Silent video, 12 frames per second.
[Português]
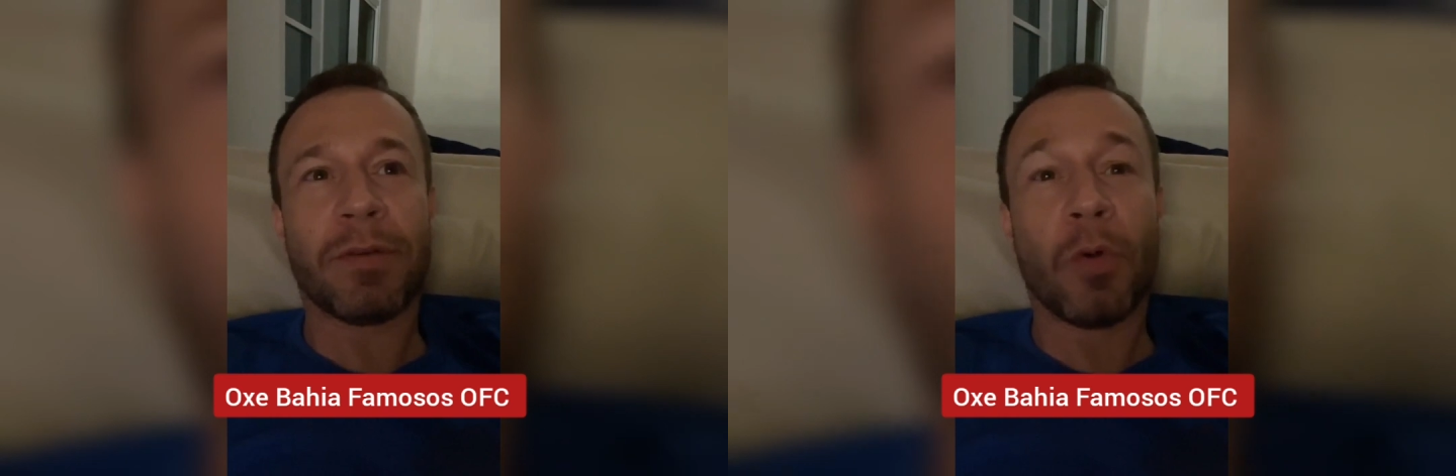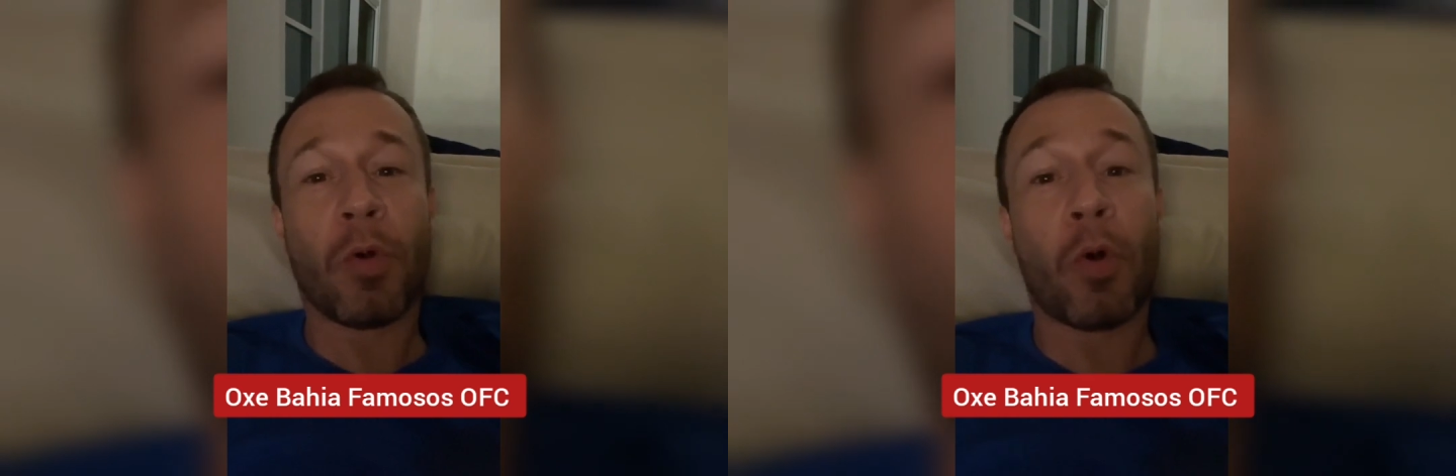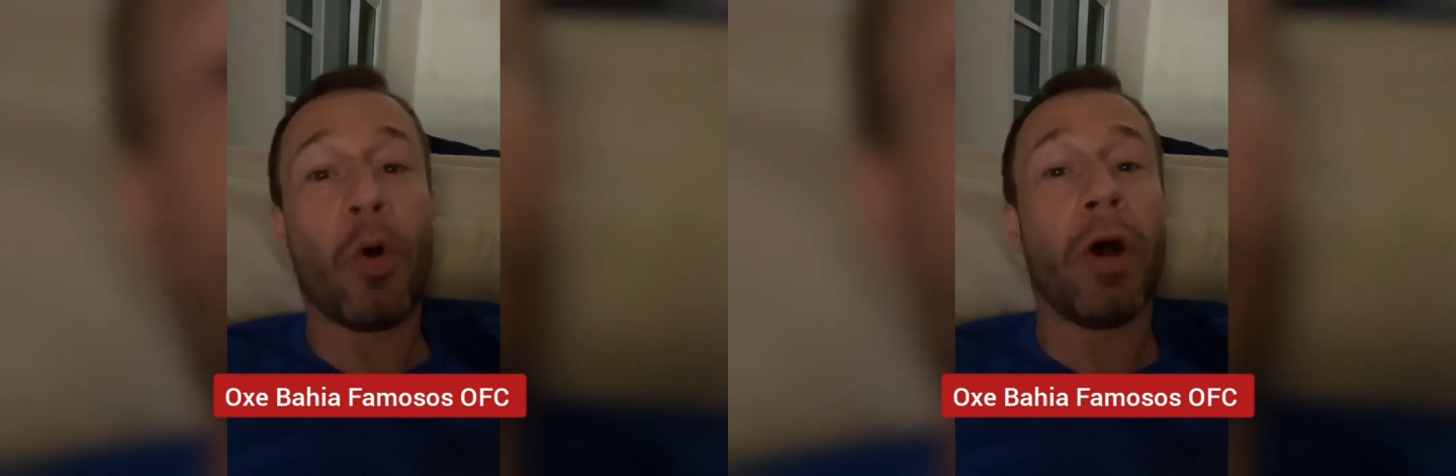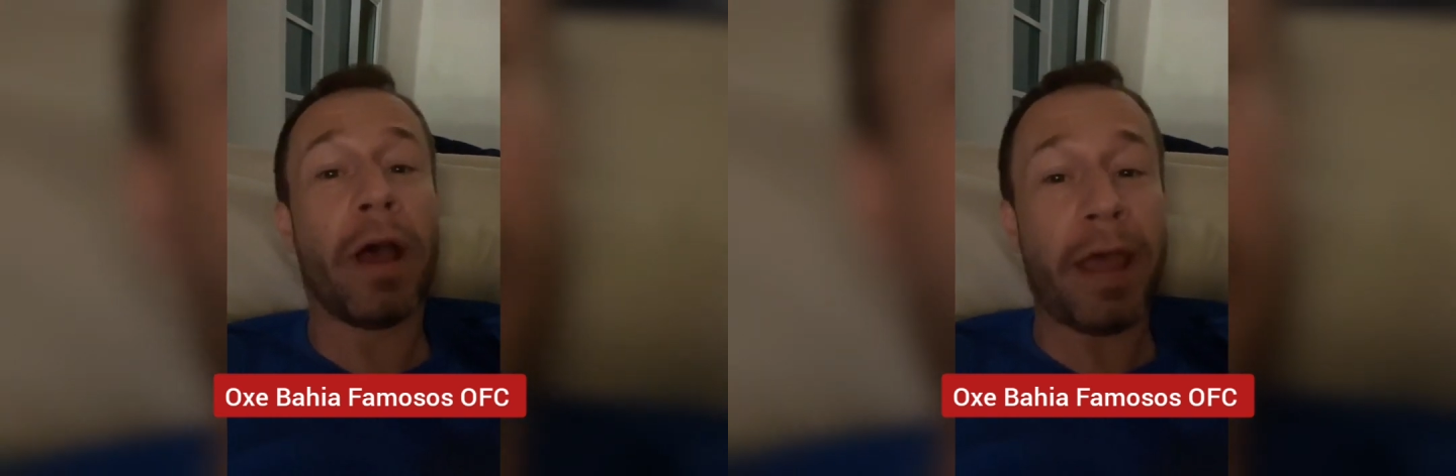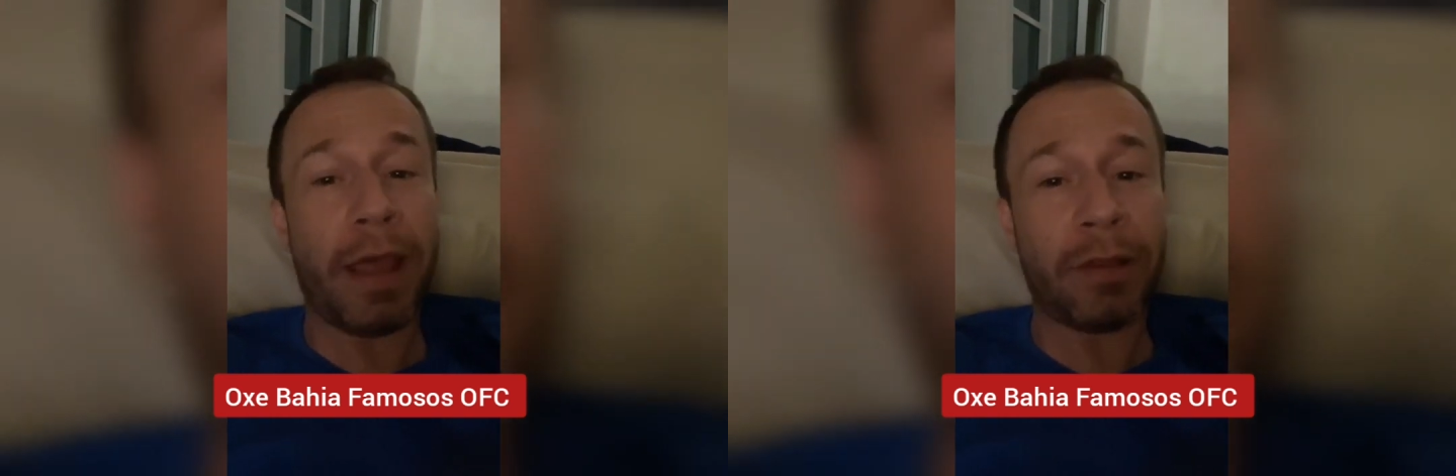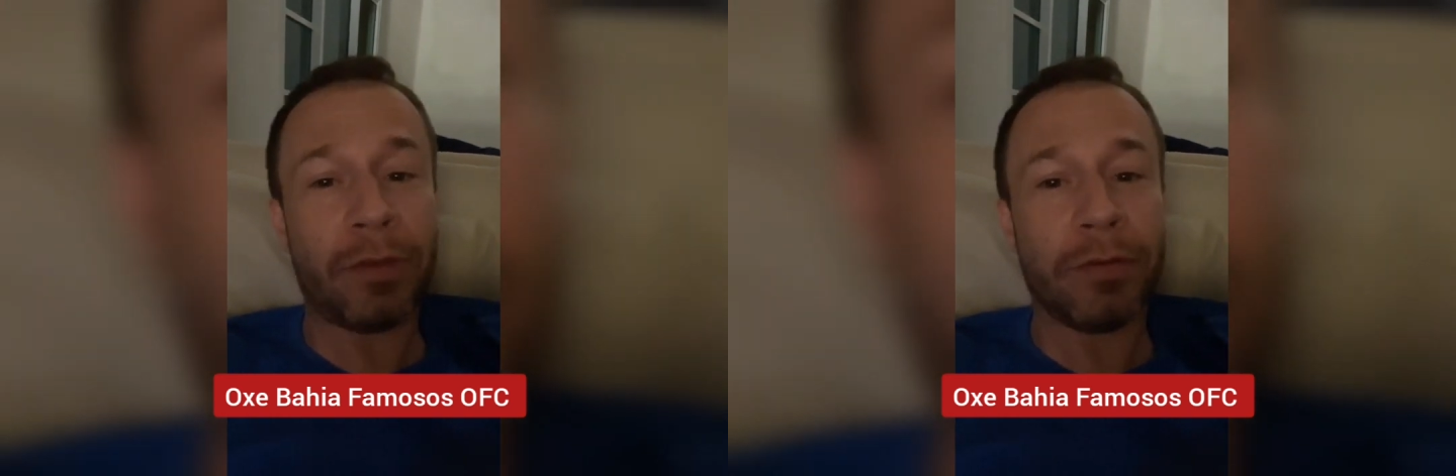o
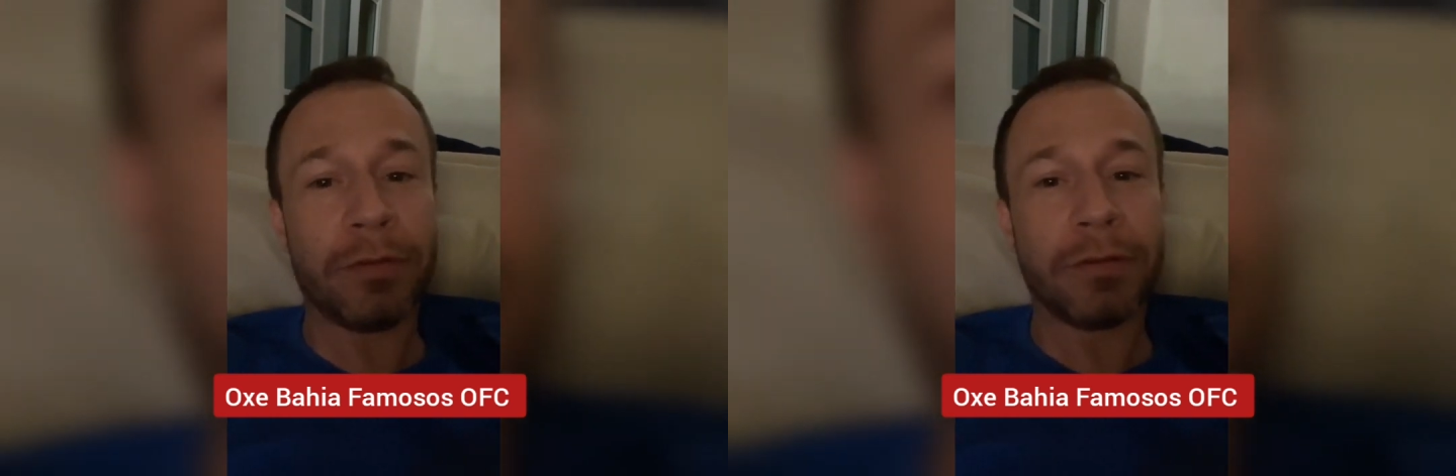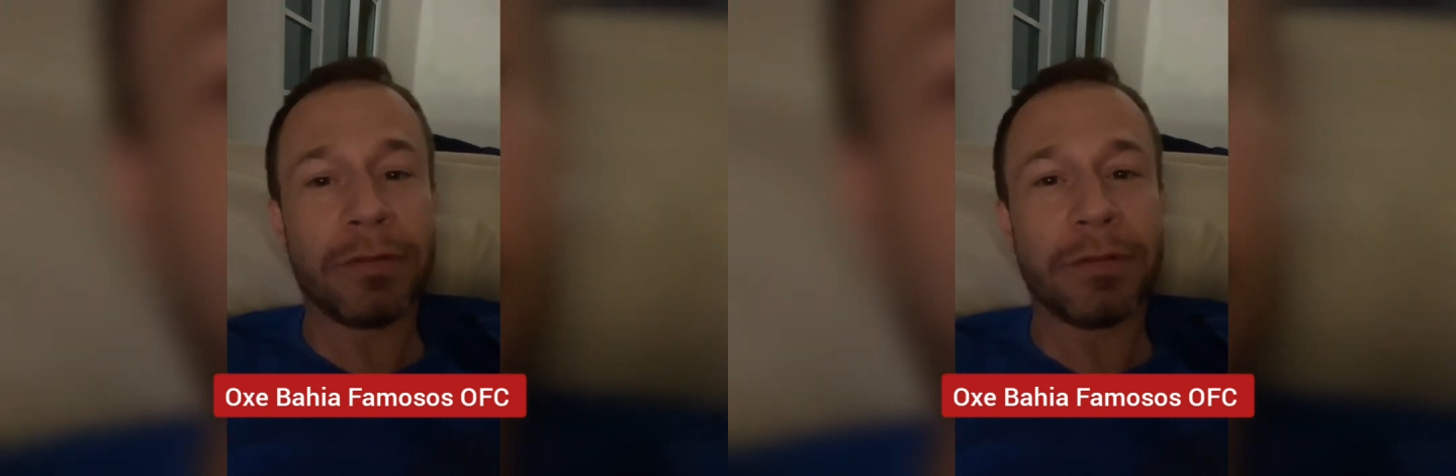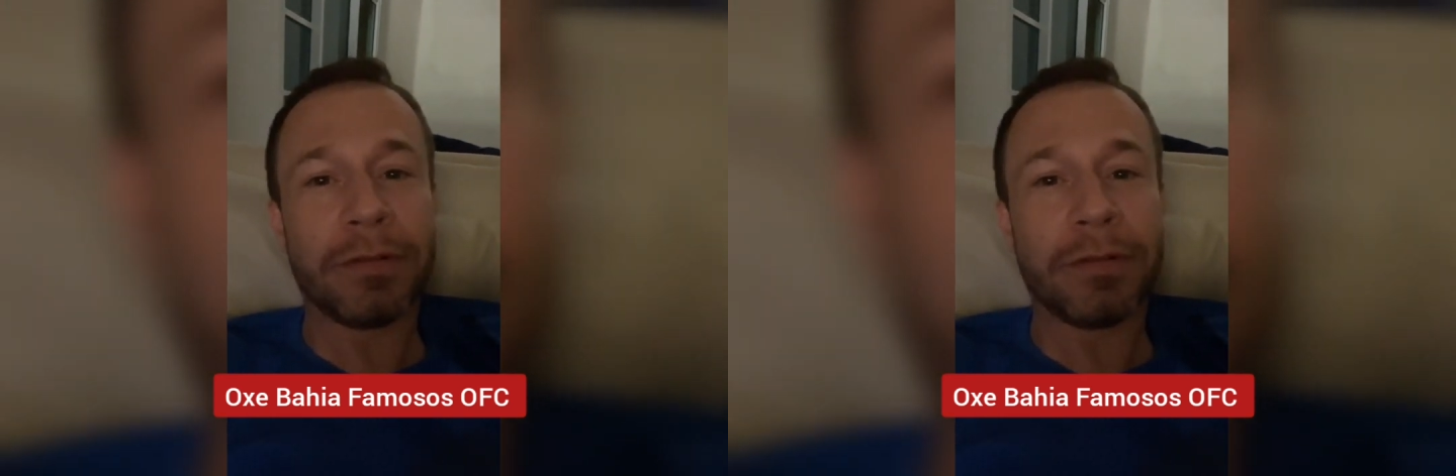correto